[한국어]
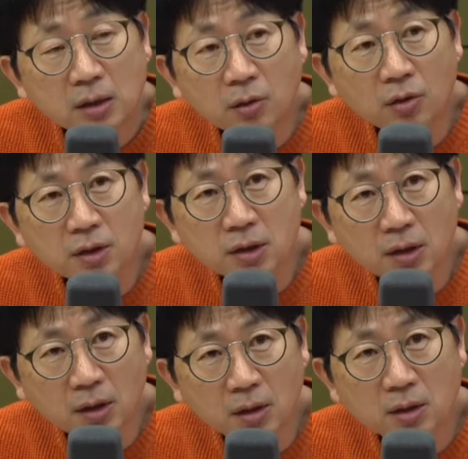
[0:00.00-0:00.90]

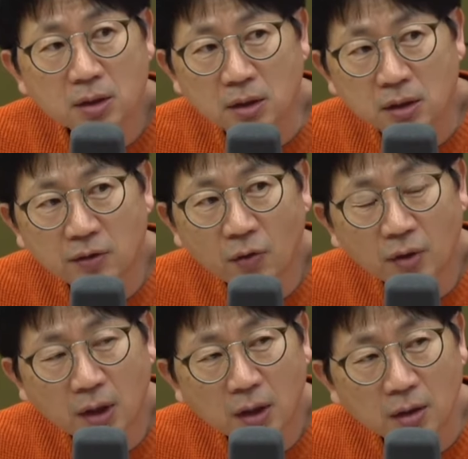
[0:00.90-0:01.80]
이것이 이제
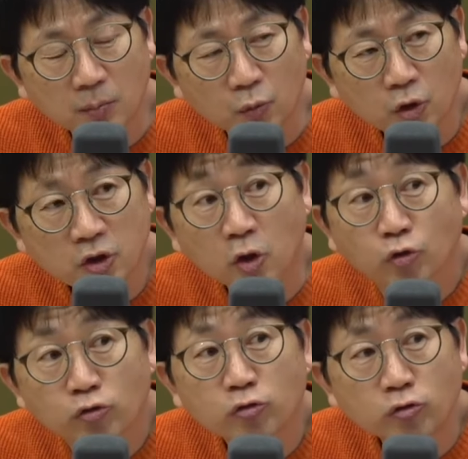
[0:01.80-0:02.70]
이성계라는 인물을
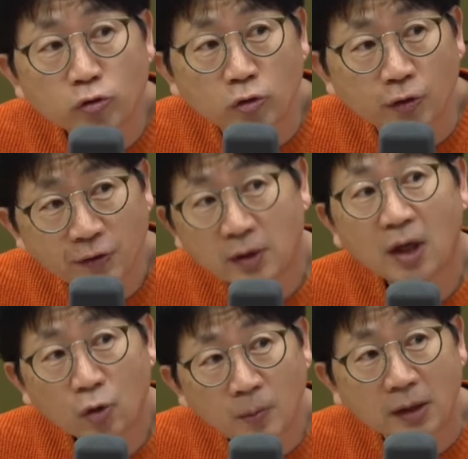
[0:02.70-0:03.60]
전국구
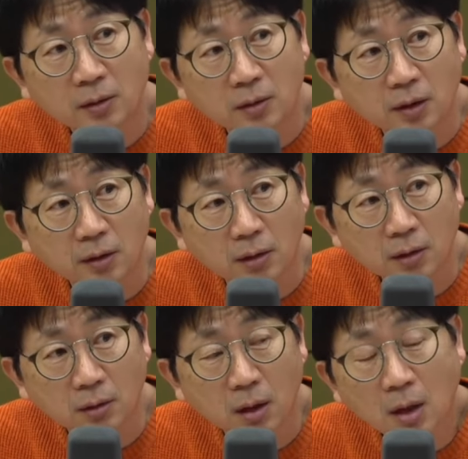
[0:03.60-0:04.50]
스타로 만들게
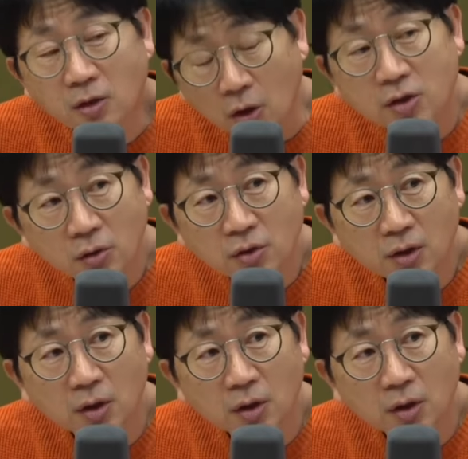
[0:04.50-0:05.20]
되는 어. 결정적인